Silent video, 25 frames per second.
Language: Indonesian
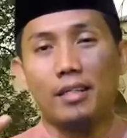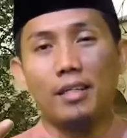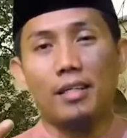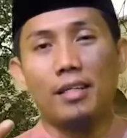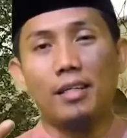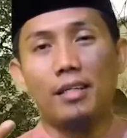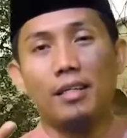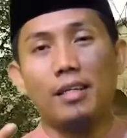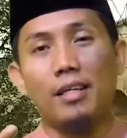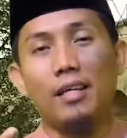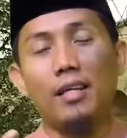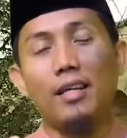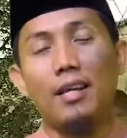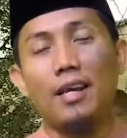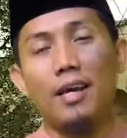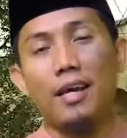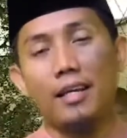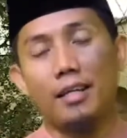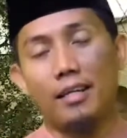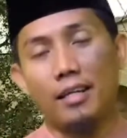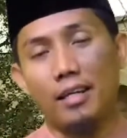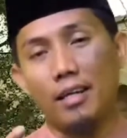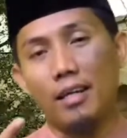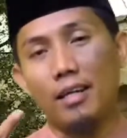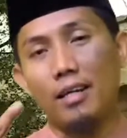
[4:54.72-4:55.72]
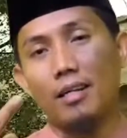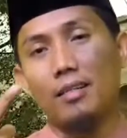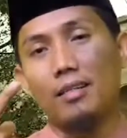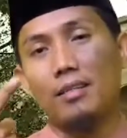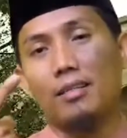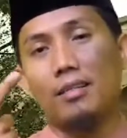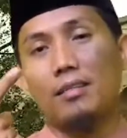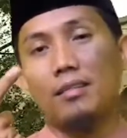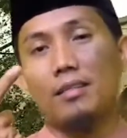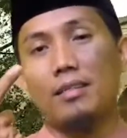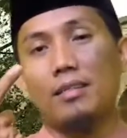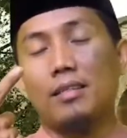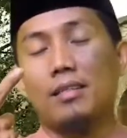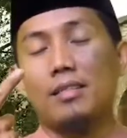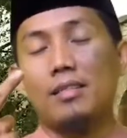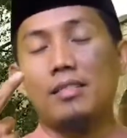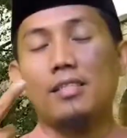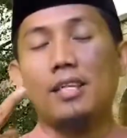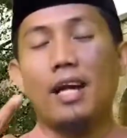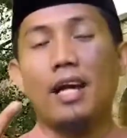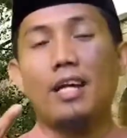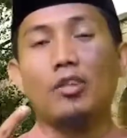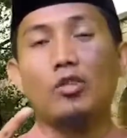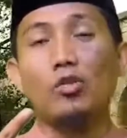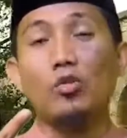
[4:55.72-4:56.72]
ini lahir
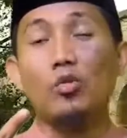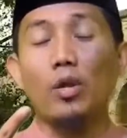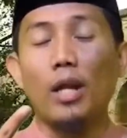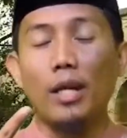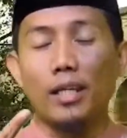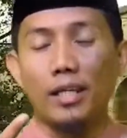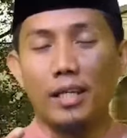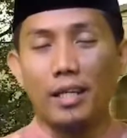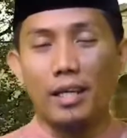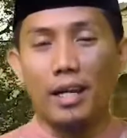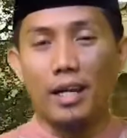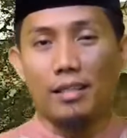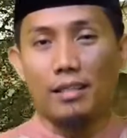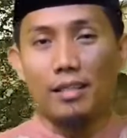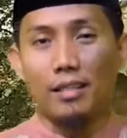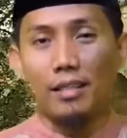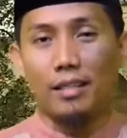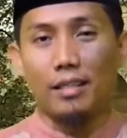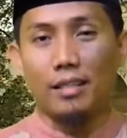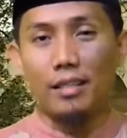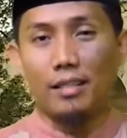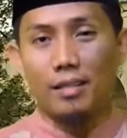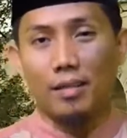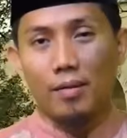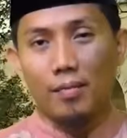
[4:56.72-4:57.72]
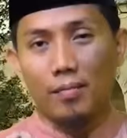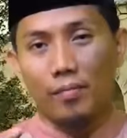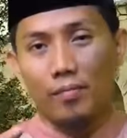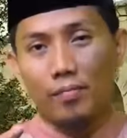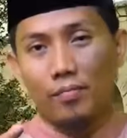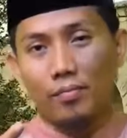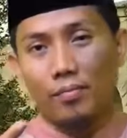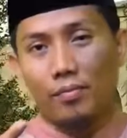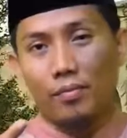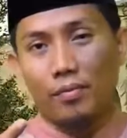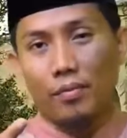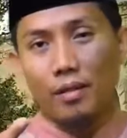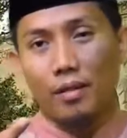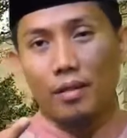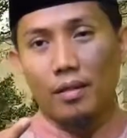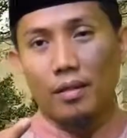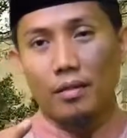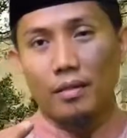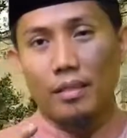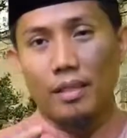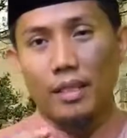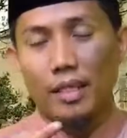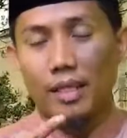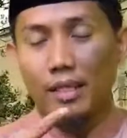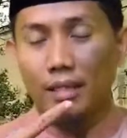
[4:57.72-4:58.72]
satu laki-laki.
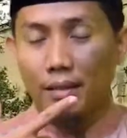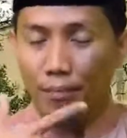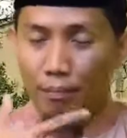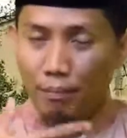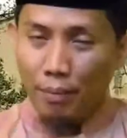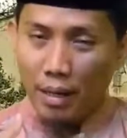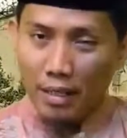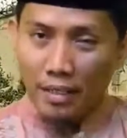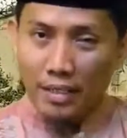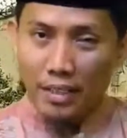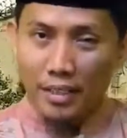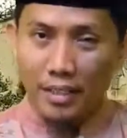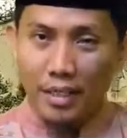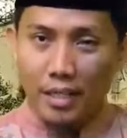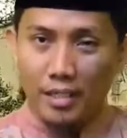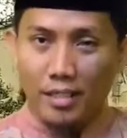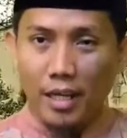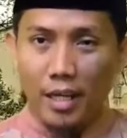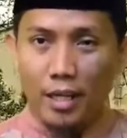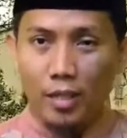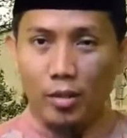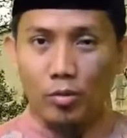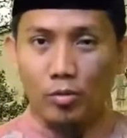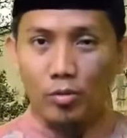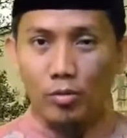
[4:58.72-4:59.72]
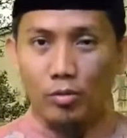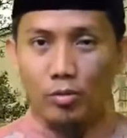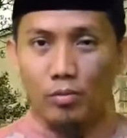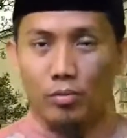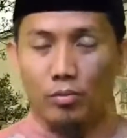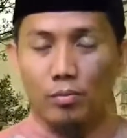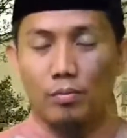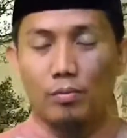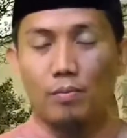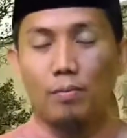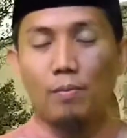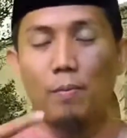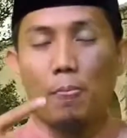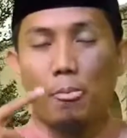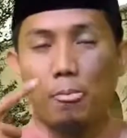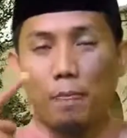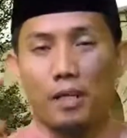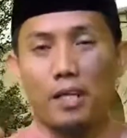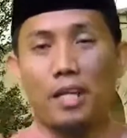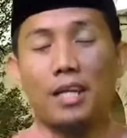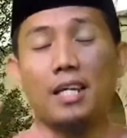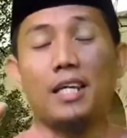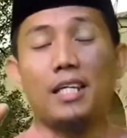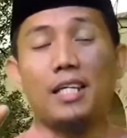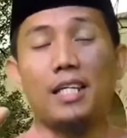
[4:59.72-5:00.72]
Jadi bayinya satu
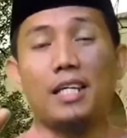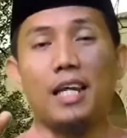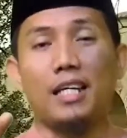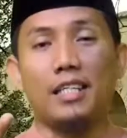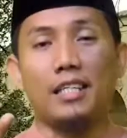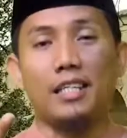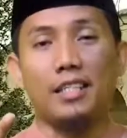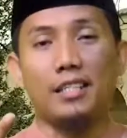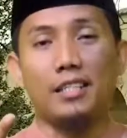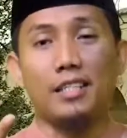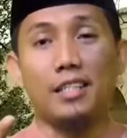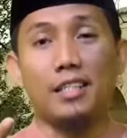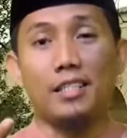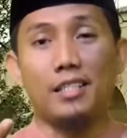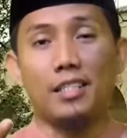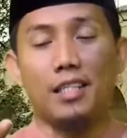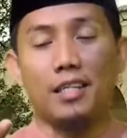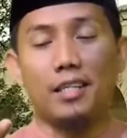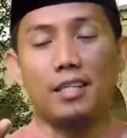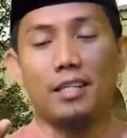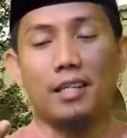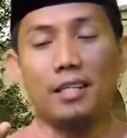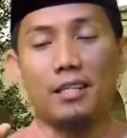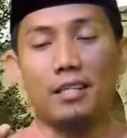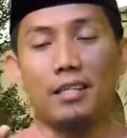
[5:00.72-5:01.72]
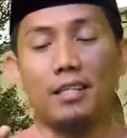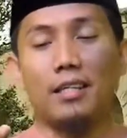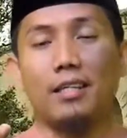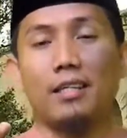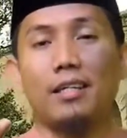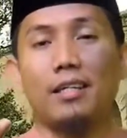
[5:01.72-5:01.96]
dan laki-laki, jenis laki-laki